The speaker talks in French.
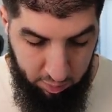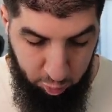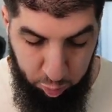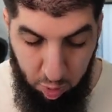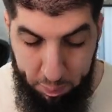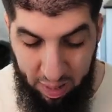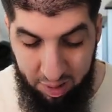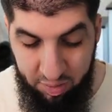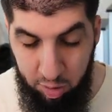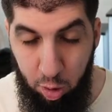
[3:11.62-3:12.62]
Je pouvais pas
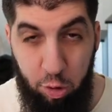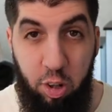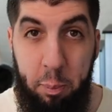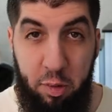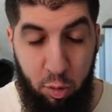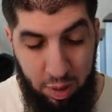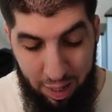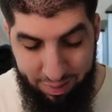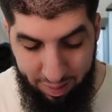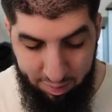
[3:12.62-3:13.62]
Rising Rush hein, parce qu'il y a le tag,